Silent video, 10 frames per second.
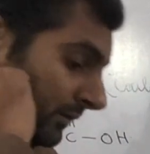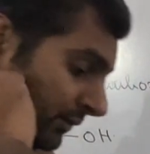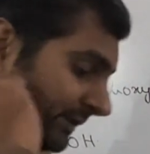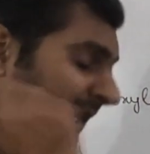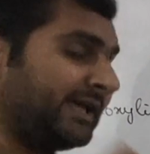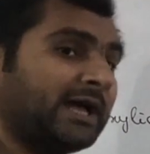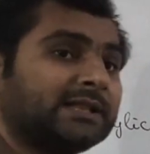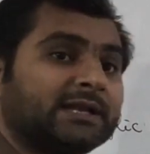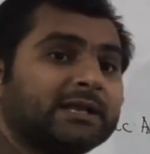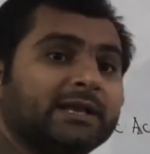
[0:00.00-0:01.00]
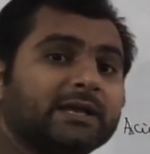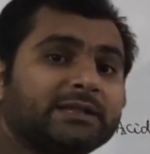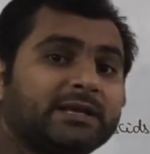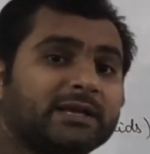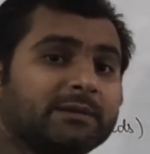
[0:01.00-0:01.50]
उसका याद रखने का
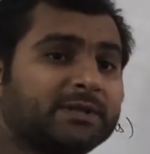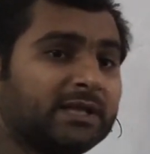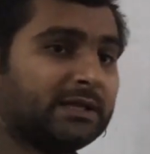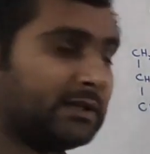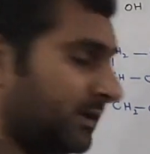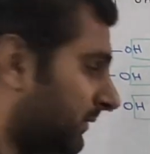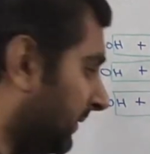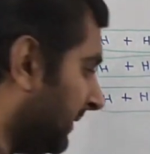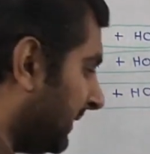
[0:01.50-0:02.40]
तरीका बता देता हूं